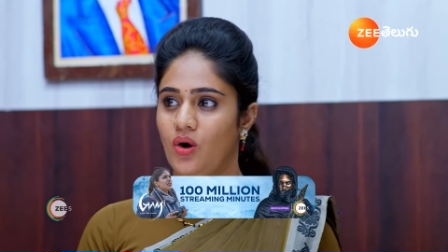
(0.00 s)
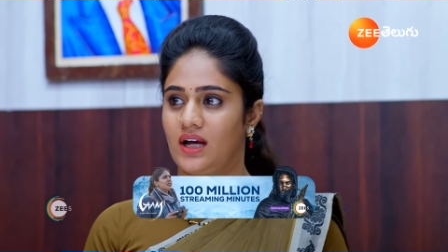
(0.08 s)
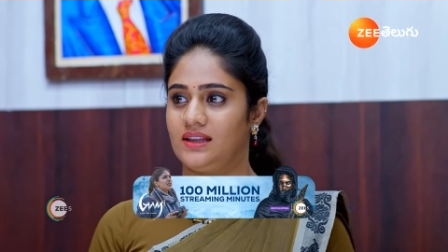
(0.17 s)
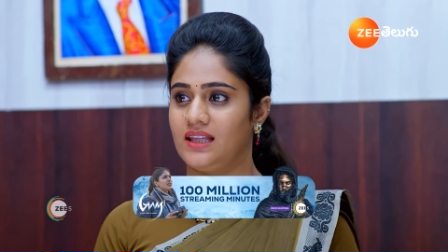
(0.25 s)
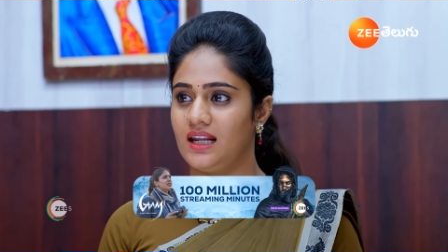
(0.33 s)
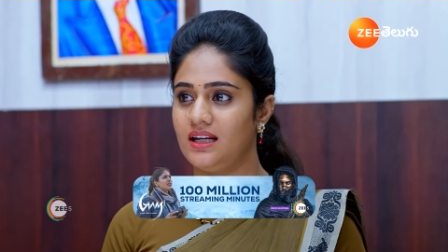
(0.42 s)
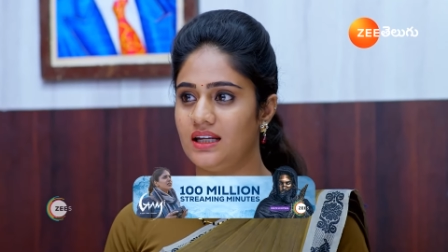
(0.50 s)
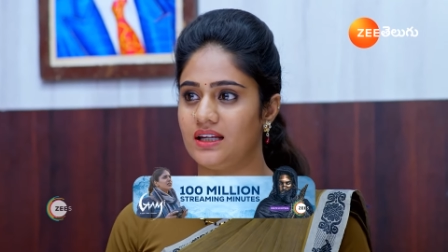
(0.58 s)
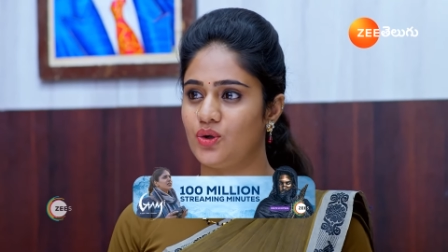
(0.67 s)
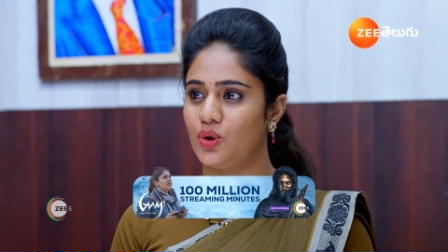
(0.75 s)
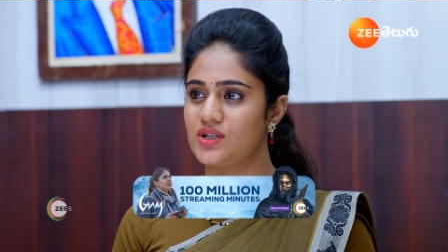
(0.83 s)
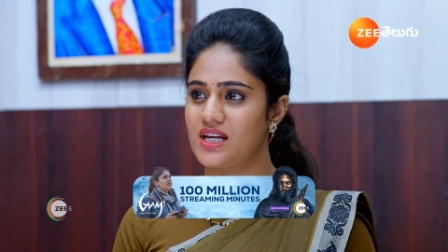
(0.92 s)
ఒక తల్లి
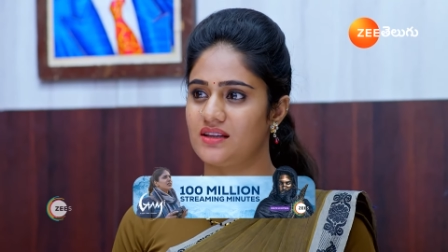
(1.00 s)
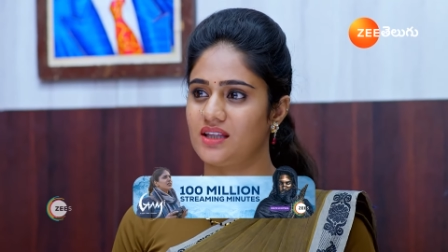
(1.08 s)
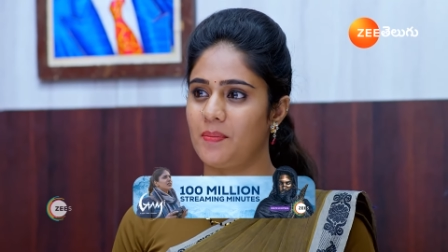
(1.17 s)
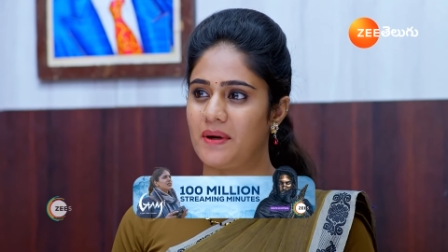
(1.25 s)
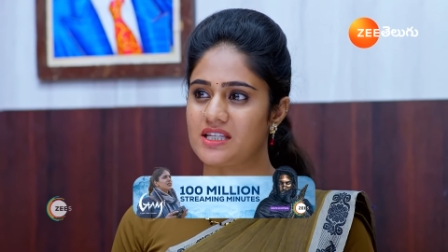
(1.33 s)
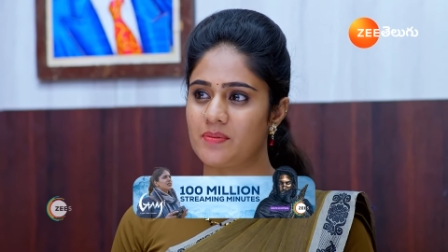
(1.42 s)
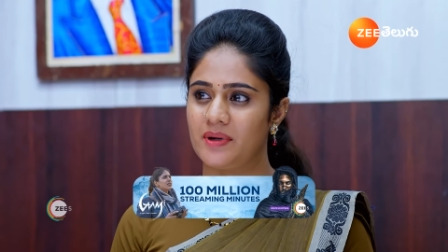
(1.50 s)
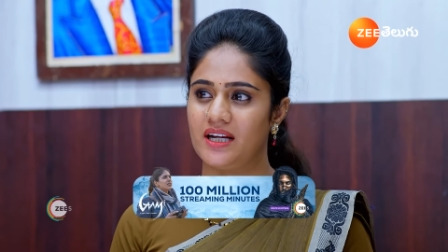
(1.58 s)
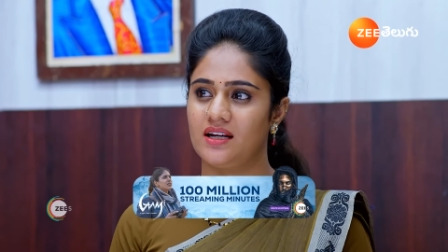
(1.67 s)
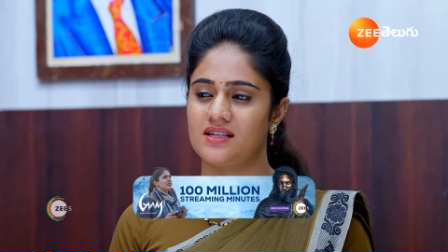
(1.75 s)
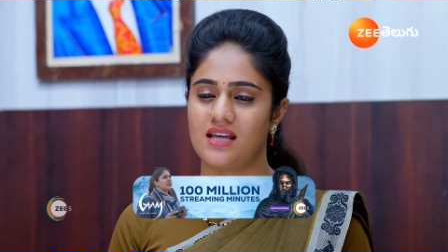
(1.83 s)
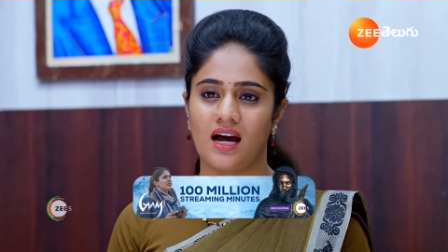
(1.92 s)
రోజంతా
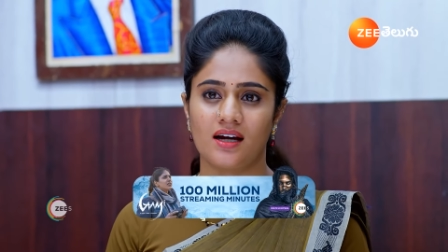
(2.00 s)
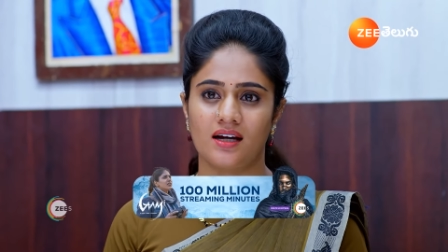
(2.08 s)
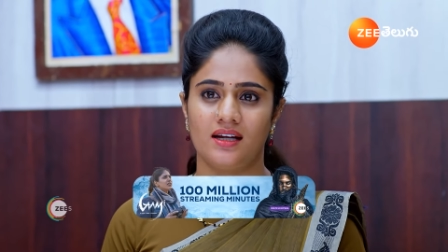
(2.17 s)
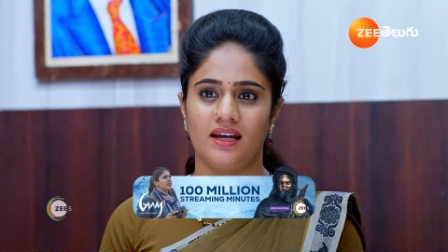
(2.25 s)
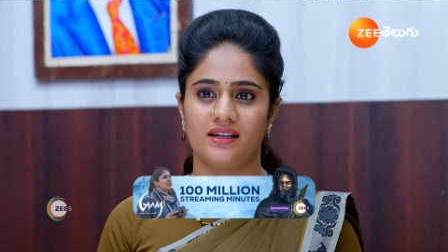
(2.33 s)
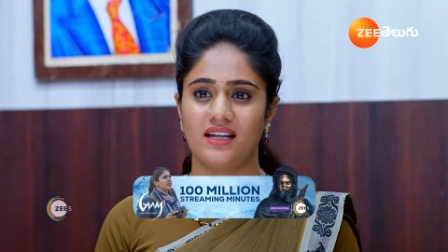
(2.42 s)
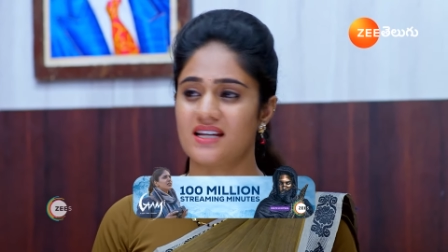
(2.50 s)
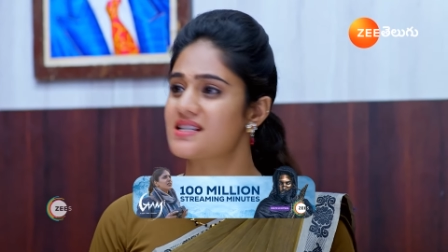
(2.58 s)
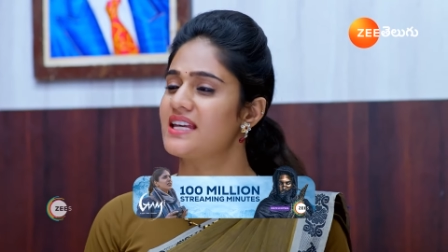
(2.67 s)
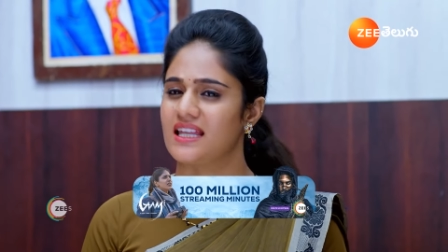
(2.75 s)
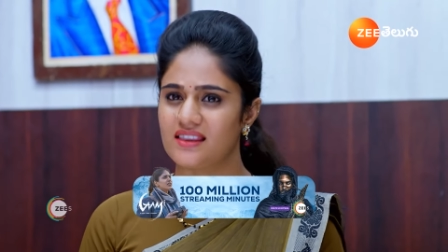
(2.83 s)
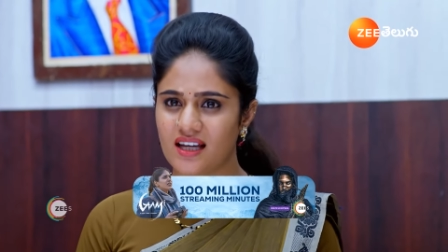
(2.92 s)
పసిబిడ్డని సాకాలంటే
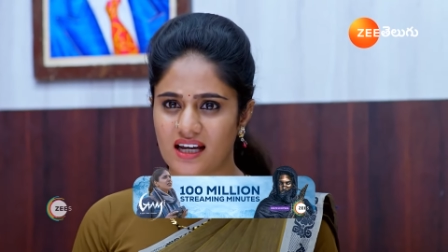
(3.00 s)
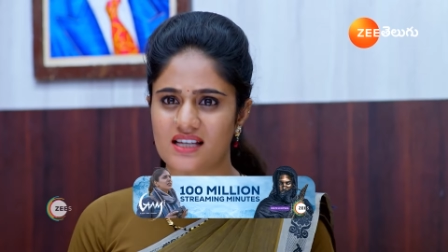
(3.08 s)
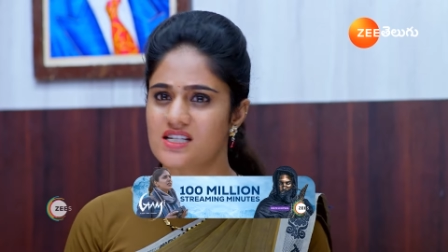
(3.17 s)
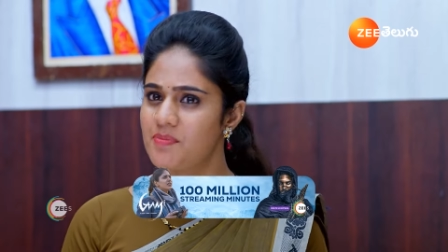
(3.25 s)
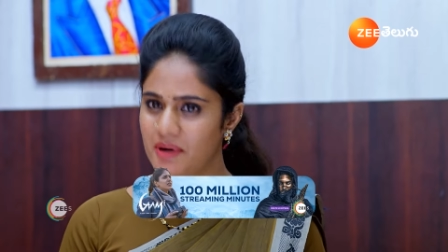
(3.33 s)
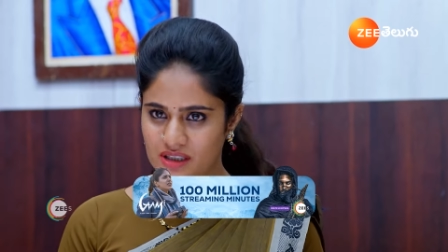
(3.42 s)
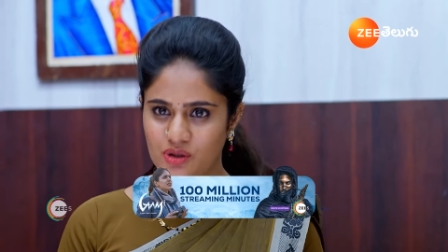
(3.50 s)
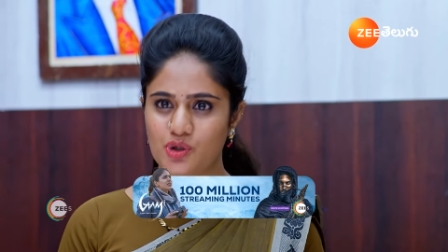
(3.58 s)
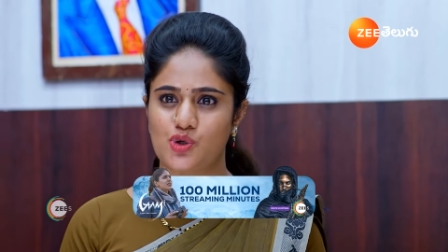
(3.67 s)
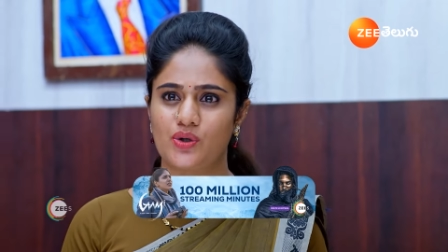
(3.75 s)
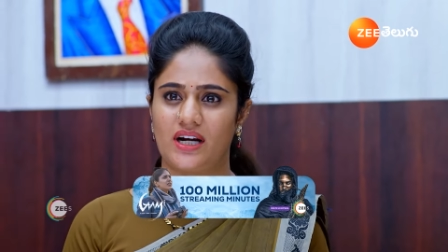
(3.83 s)
అసలు ఎంత కష్టపడుతుందో